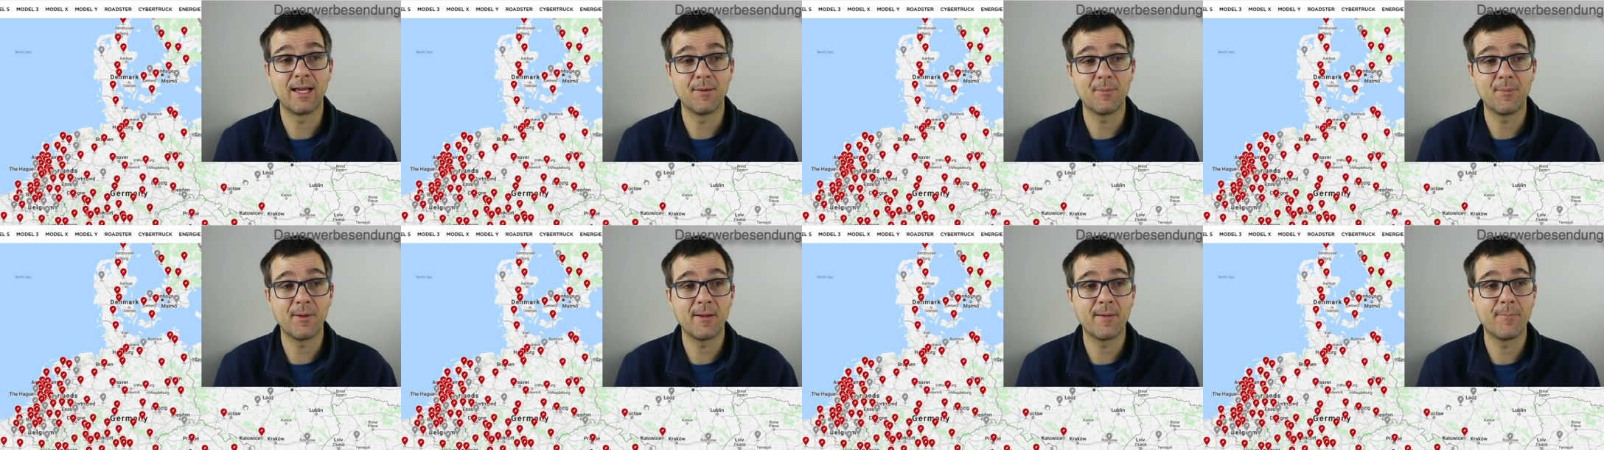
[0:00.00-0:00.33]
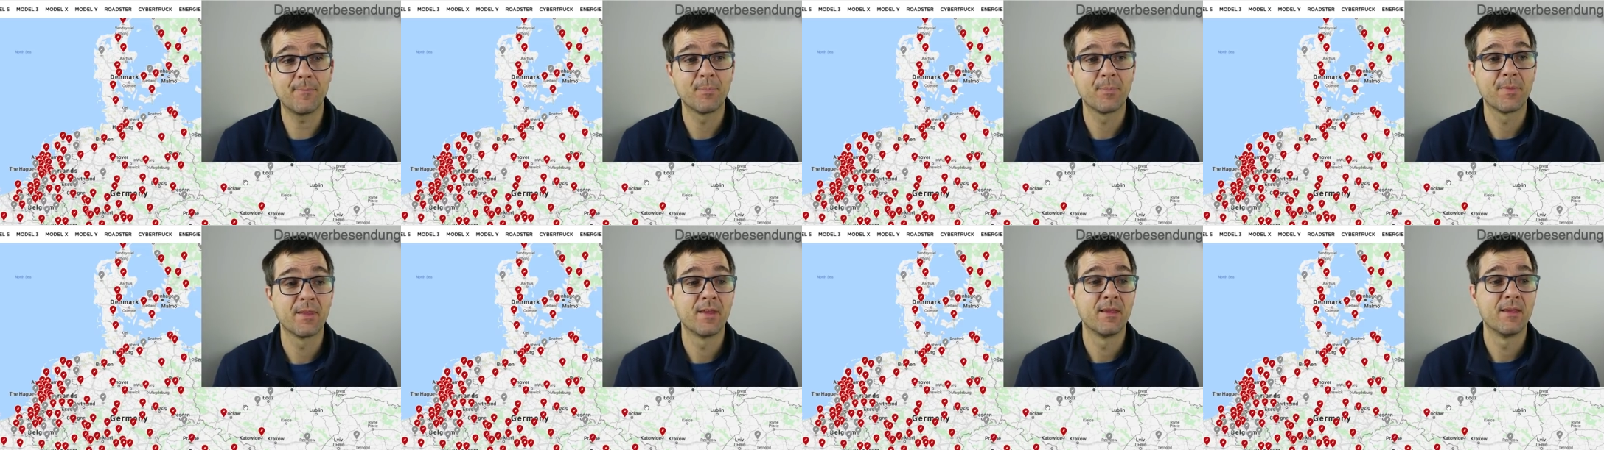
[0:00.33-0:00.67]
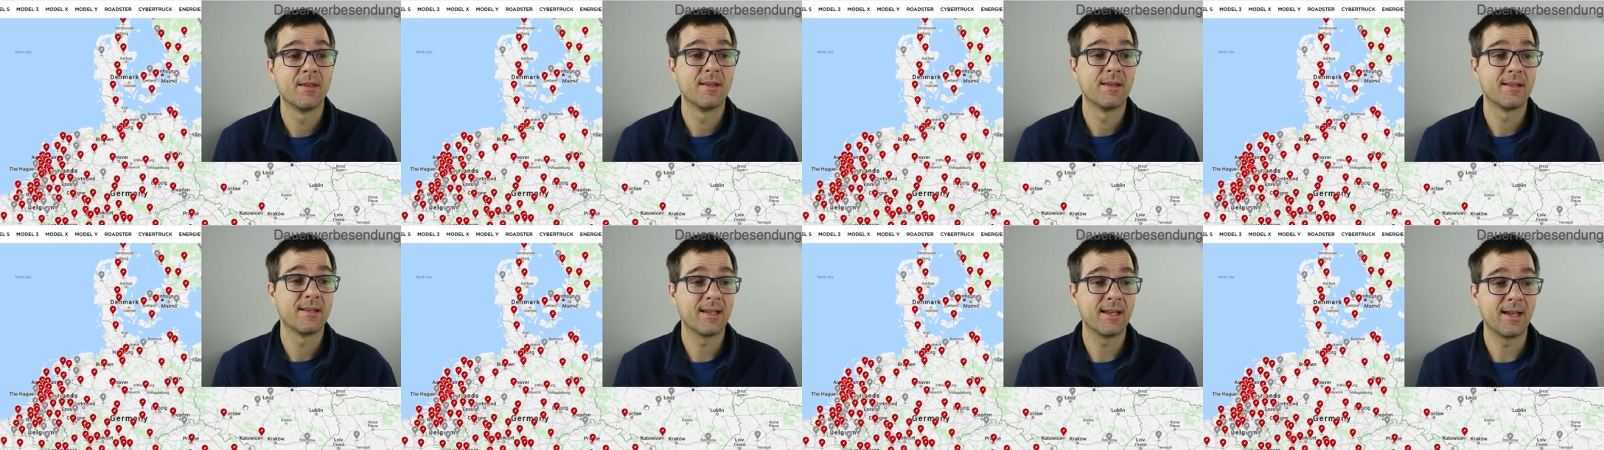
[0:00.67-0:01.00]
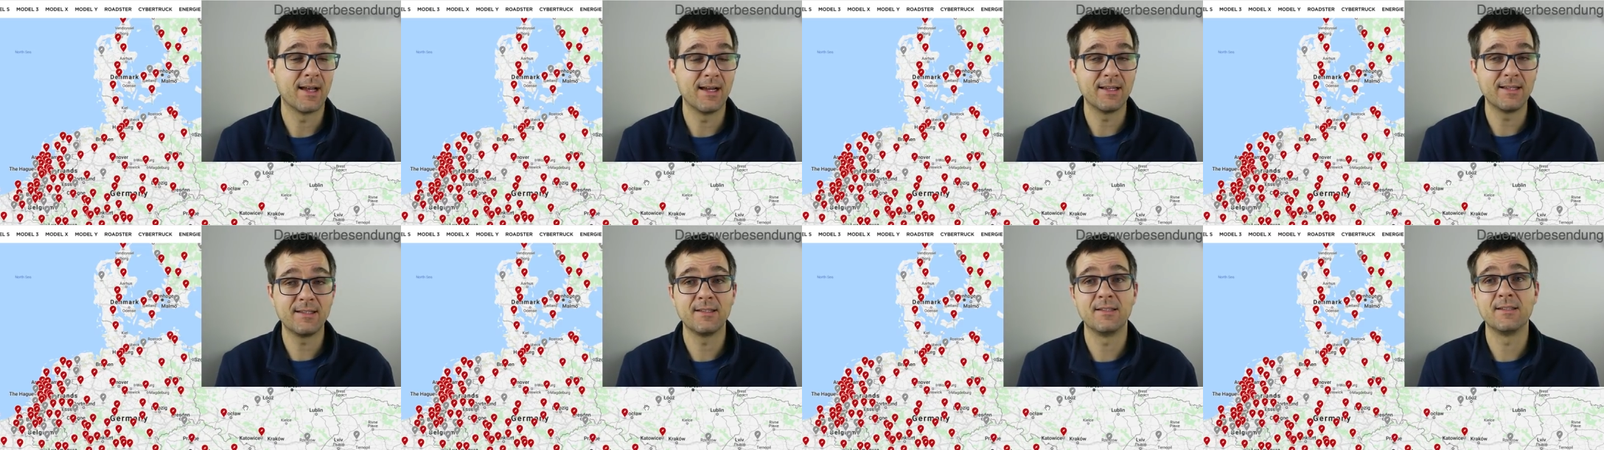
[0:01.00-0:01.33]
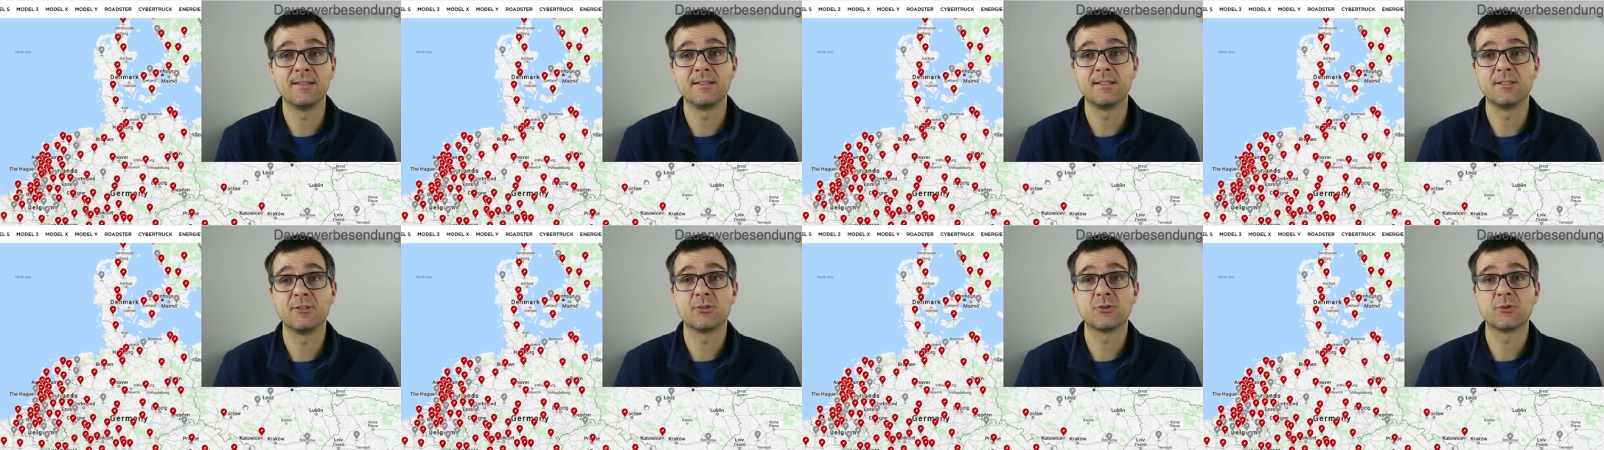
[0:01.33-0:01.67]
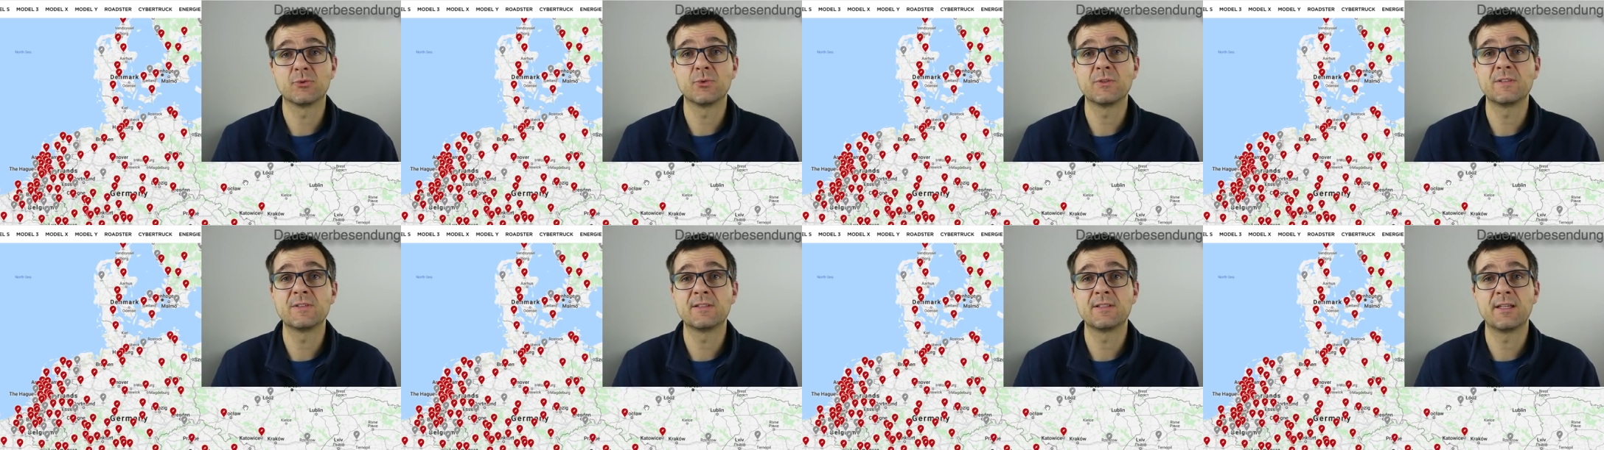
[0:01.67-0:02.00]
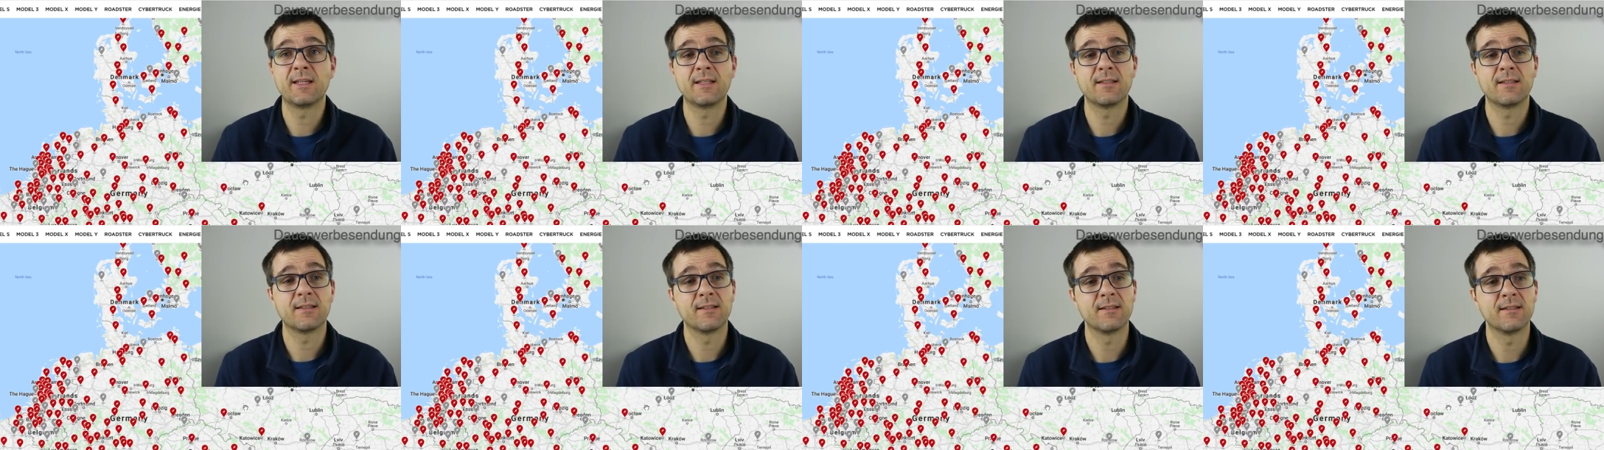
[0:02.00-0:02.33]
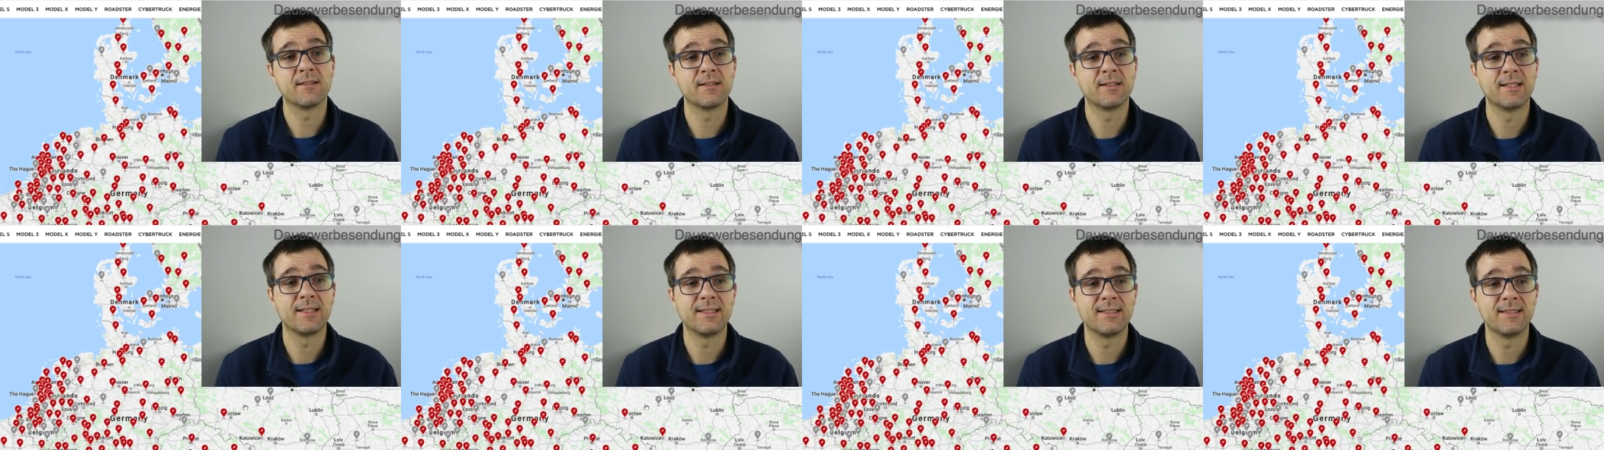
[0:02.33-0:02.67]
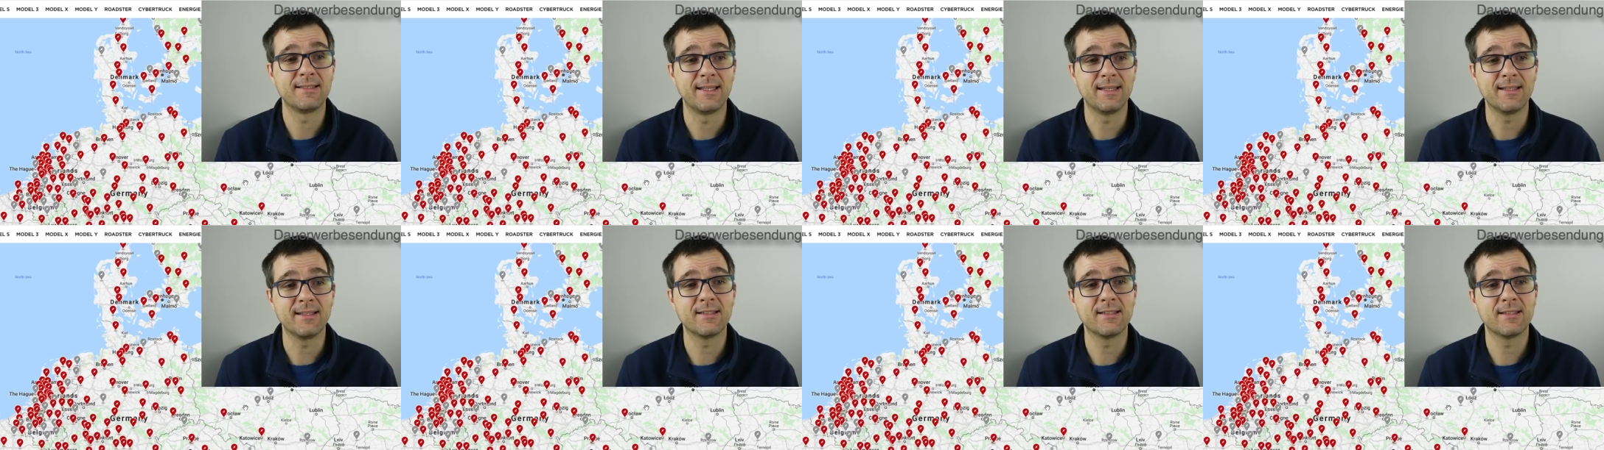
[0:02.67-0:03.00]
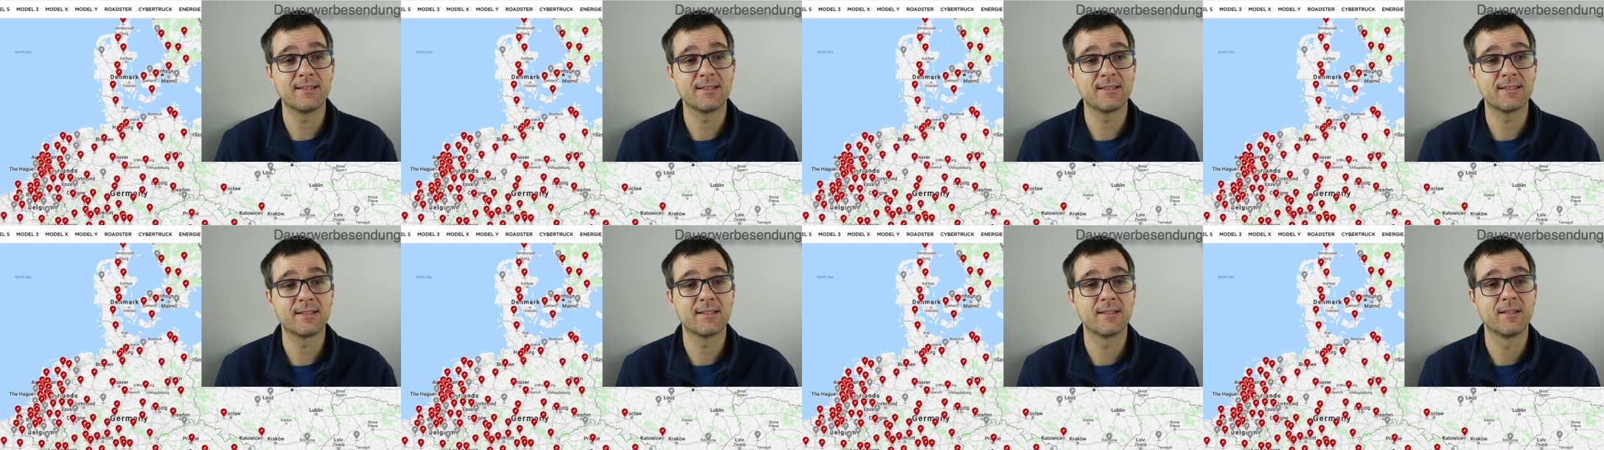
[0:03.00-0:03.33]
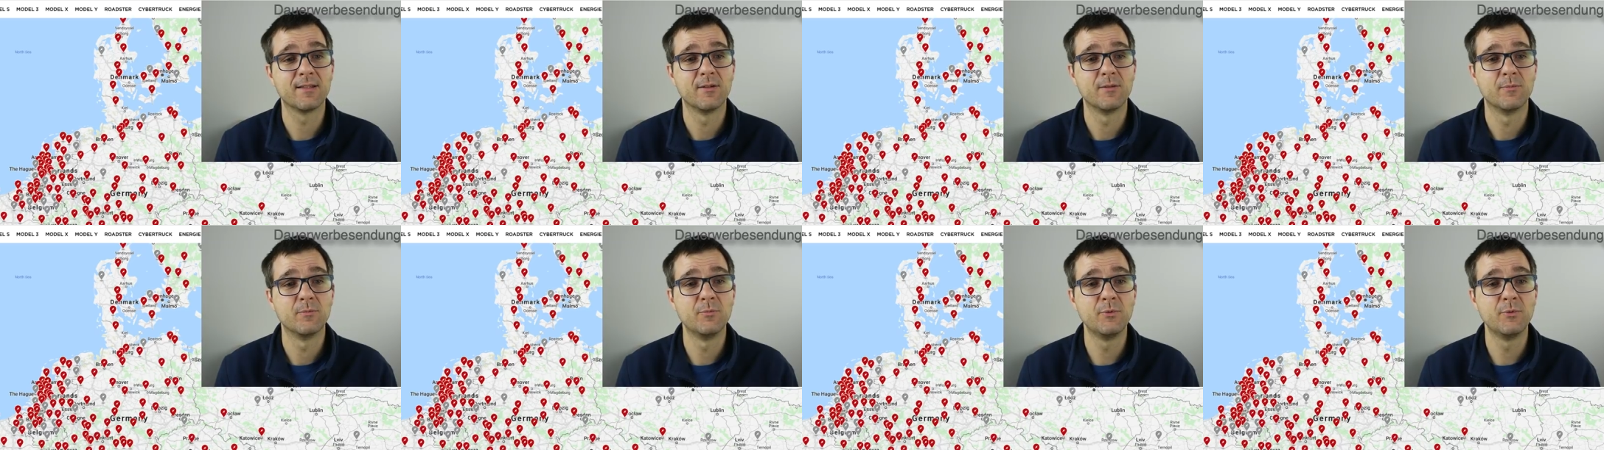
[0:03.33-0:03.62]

Aber gerade in den Stoßzeiten, denke ich,